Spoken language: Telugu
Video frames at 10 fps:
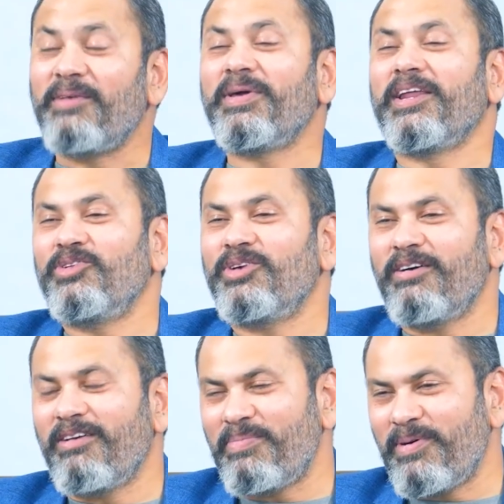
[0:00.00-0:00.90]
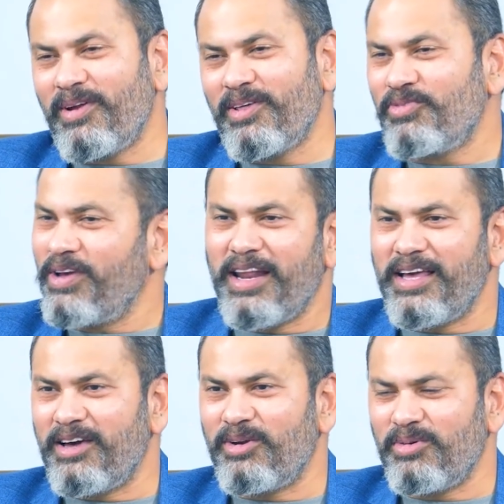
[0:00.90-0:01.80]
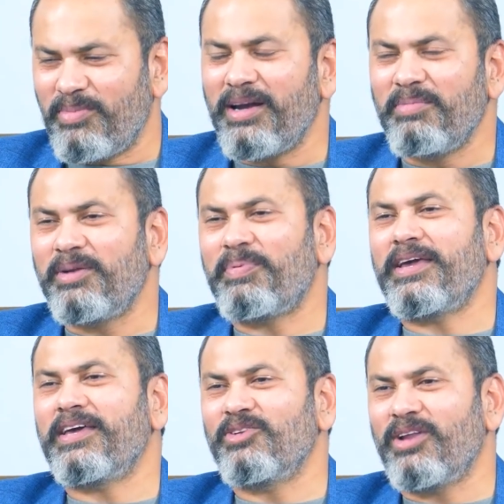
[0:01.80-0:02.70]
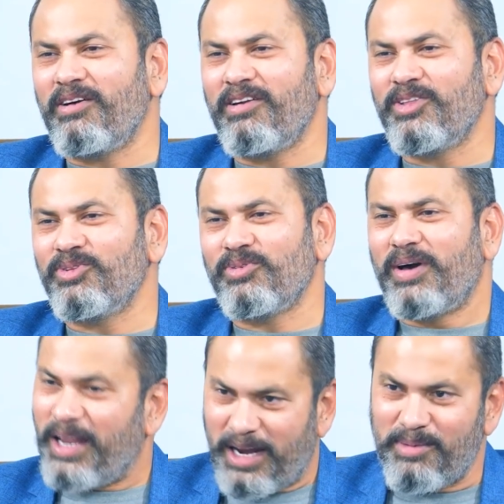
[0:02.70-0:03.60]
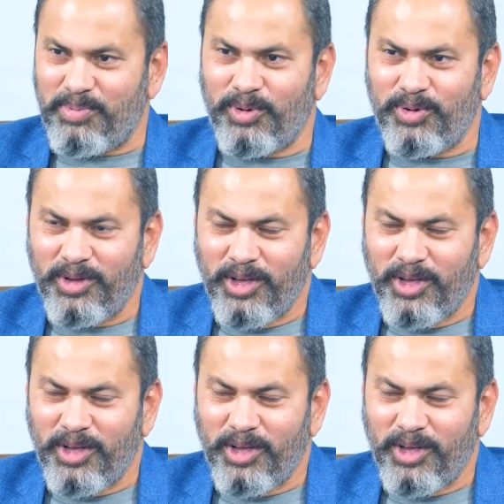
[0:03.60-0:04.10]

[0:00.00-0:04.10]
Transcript: నేను మీరు ఎందుకు డెవలప్ అవ్వలేదు ఫెయిల్ అయ్యారు మళ్ళీ మీరు పైకి ఎందుకు లేవలేదు అని అన్నప్పుడు